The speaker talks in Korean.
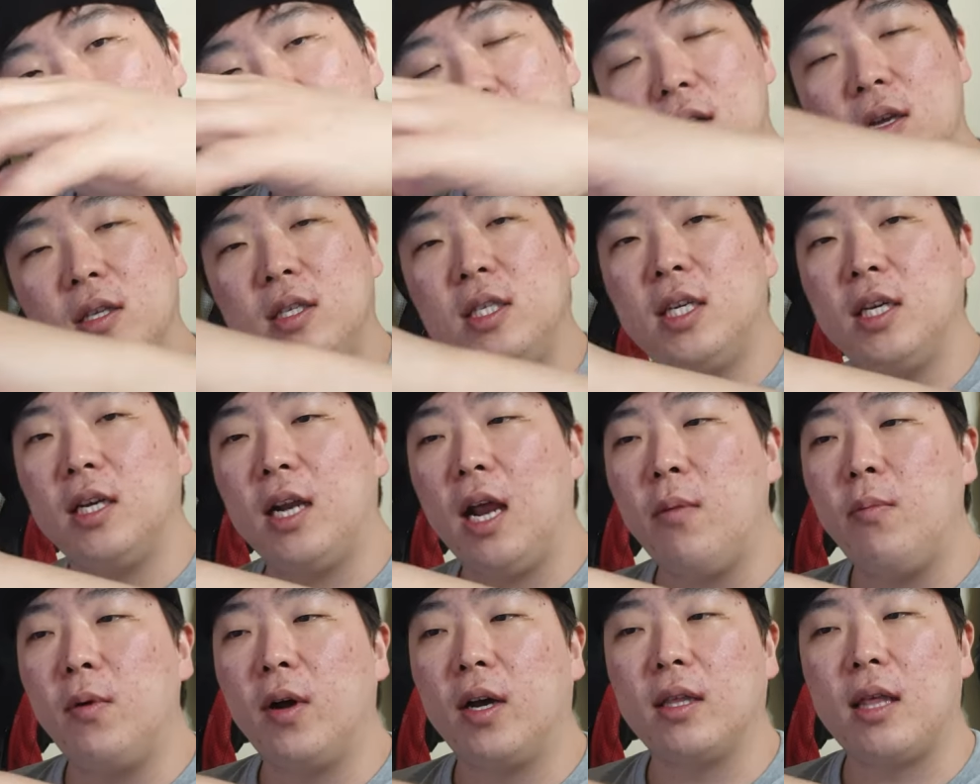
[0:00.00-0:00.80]
클러치
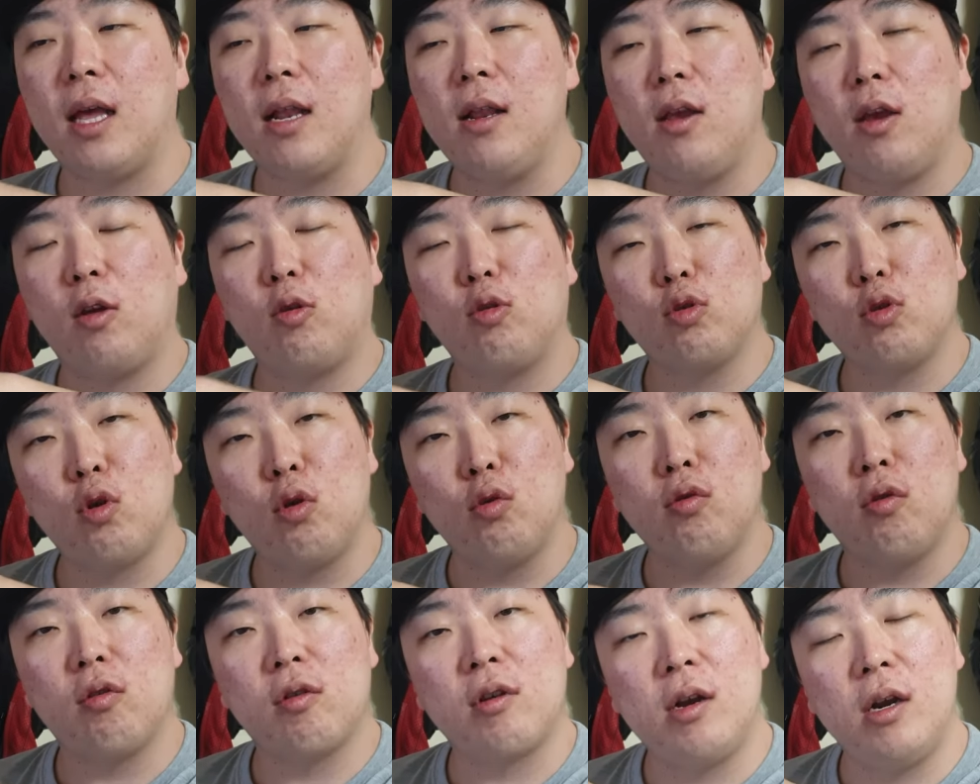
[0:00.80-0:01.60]
레버가 달려 있고
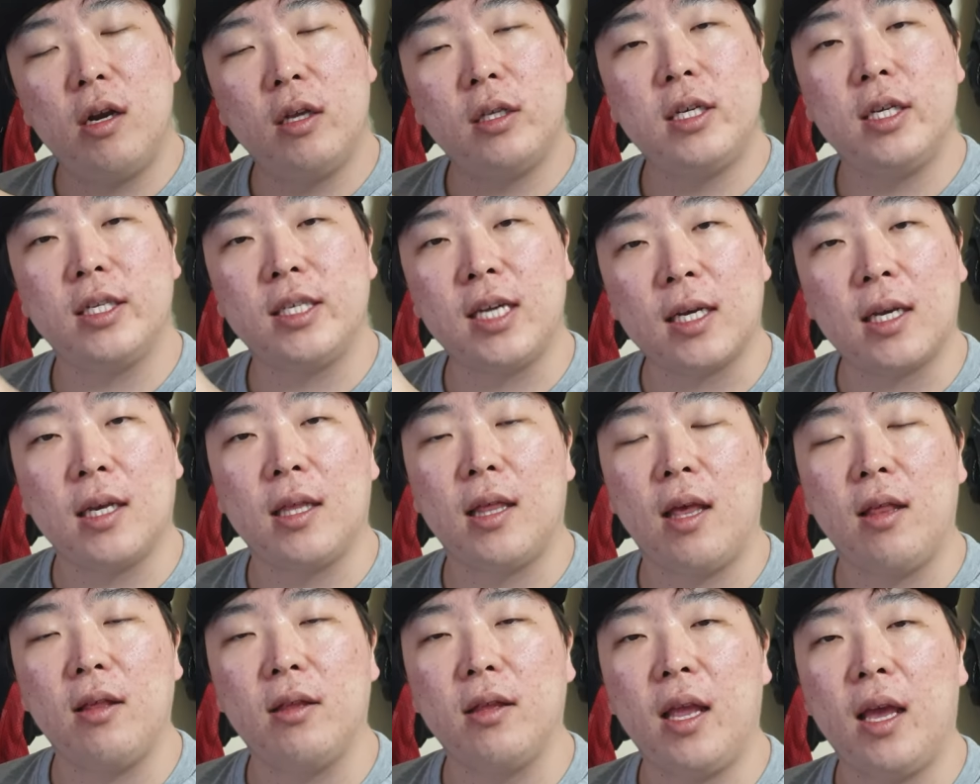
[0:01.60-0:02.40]
손으로 클러치를 잡게
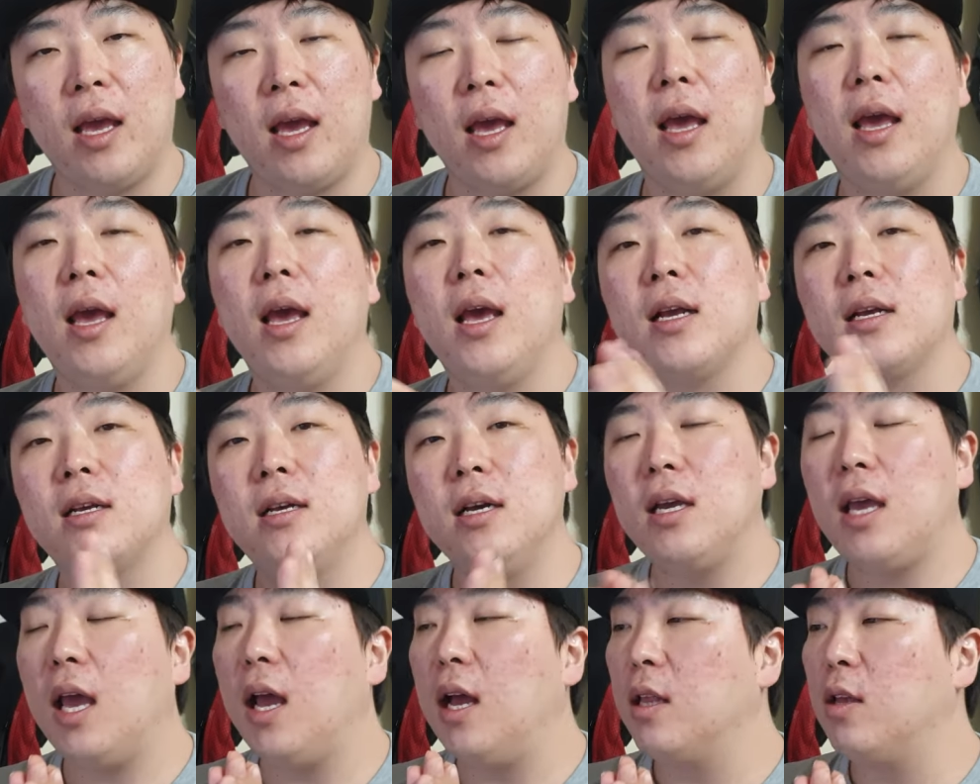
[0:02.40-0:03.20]
되는데
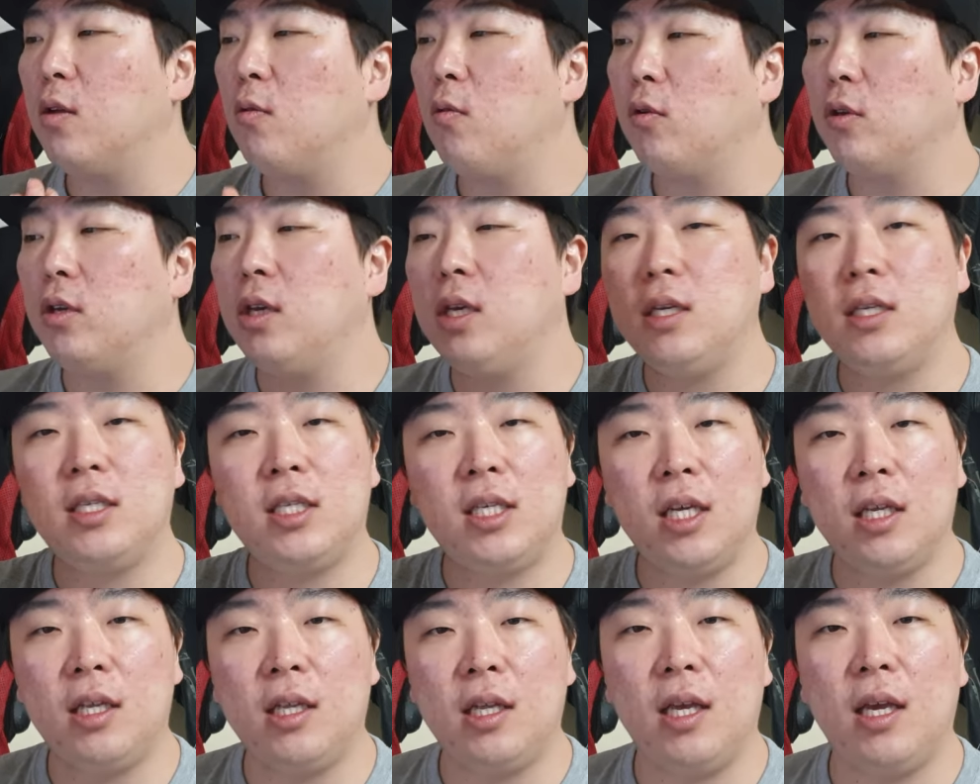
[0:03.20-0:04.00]
그게 아니고 이
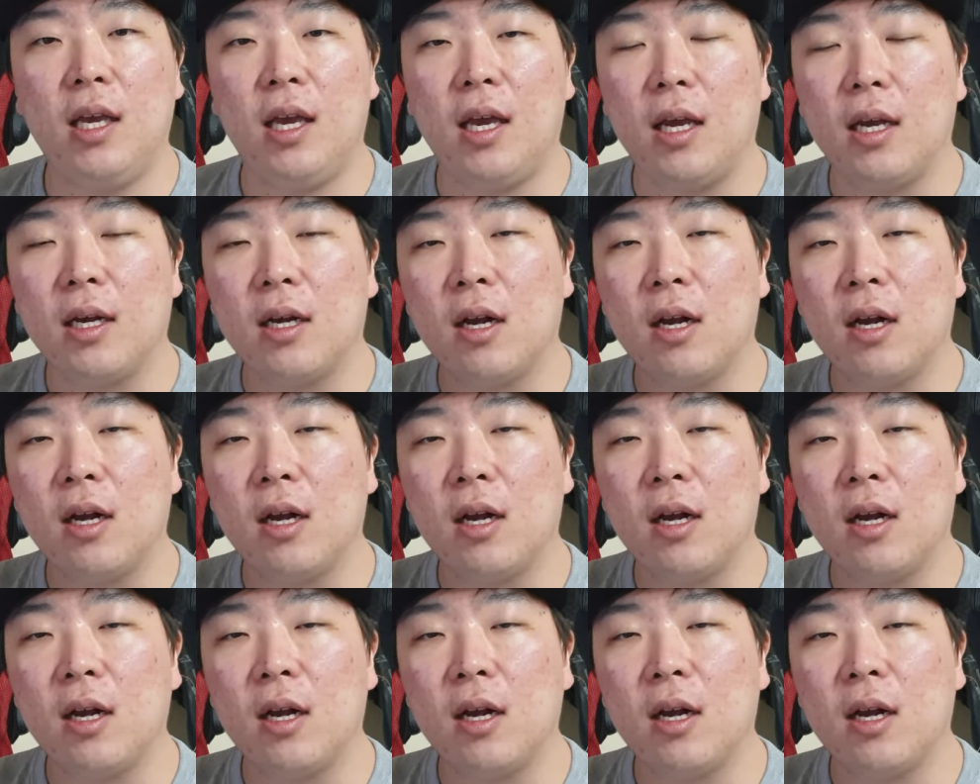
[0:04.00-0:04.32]
CT,